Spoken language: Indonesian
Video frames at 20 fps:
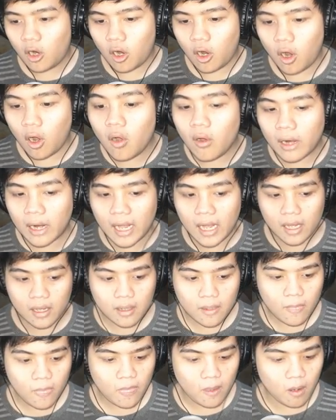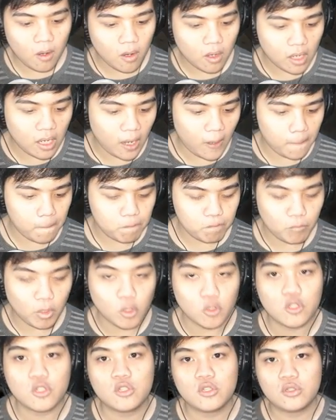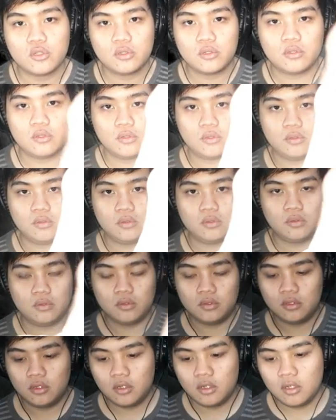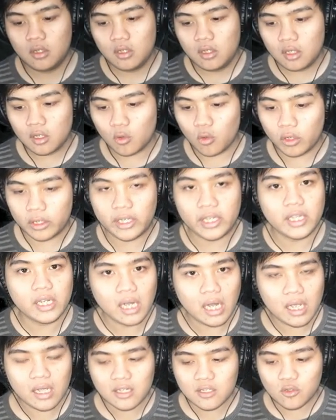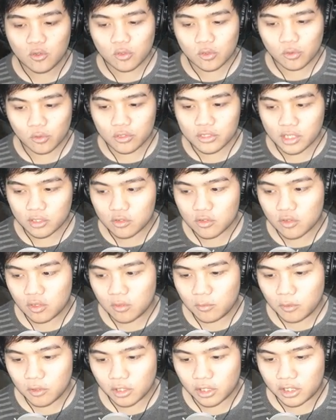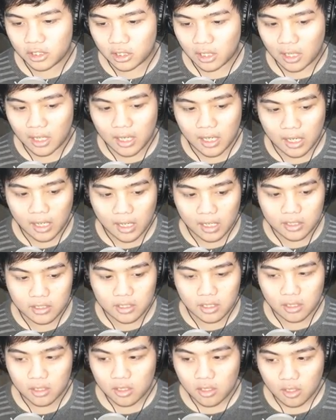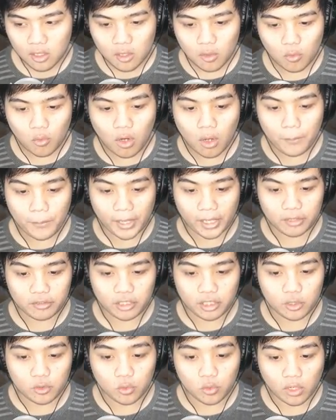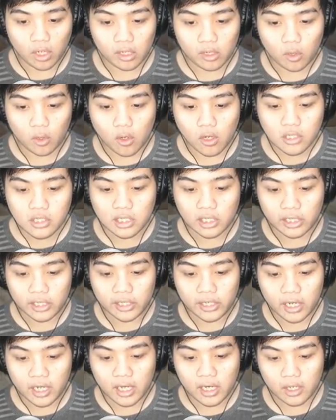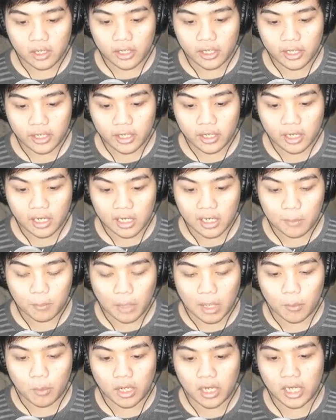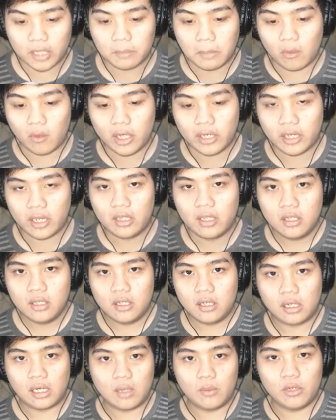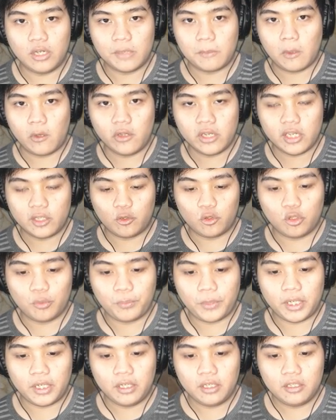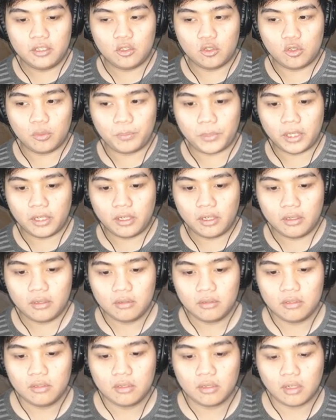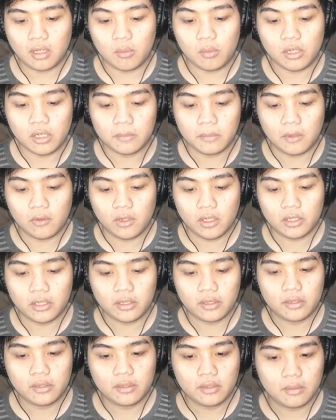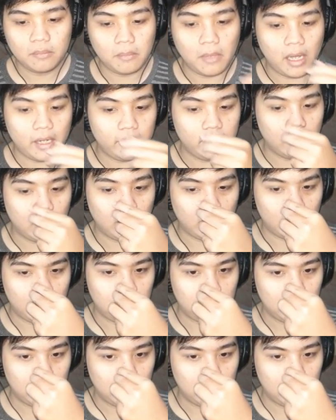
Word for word: Oh enggak, oh enggak, bagus. Gue kira kan suruh nunggu 100 nomor, gila aja. Wah, sampai ketiduran dong si Linda. Eh, eh, nggak boleh lihat bawahnya. Nggak boleh lihat bawahnya, tutupin, tutupin nggak boleh lihat bawahnya nah, bandel ya